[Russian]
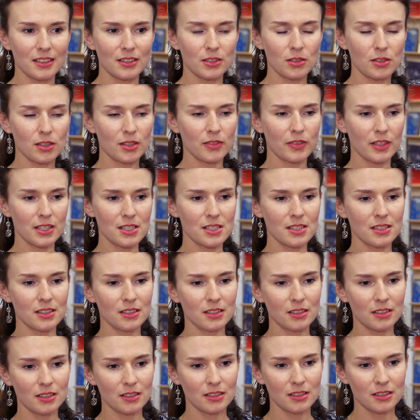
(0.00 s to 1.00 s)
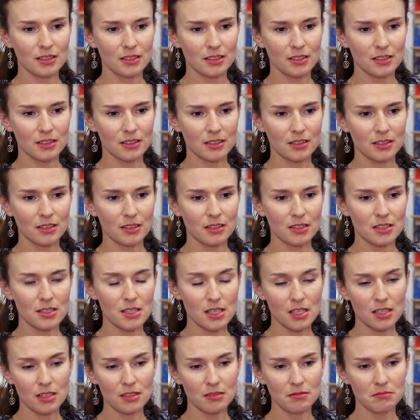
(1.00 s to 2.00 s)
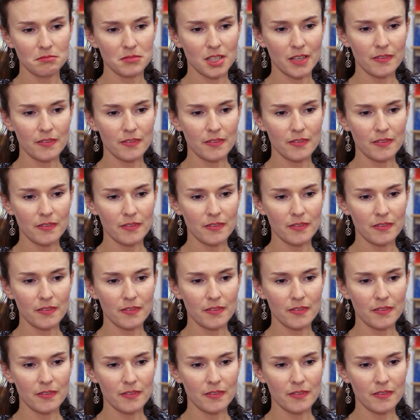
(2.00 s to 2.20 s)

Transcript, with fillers: Только в один день,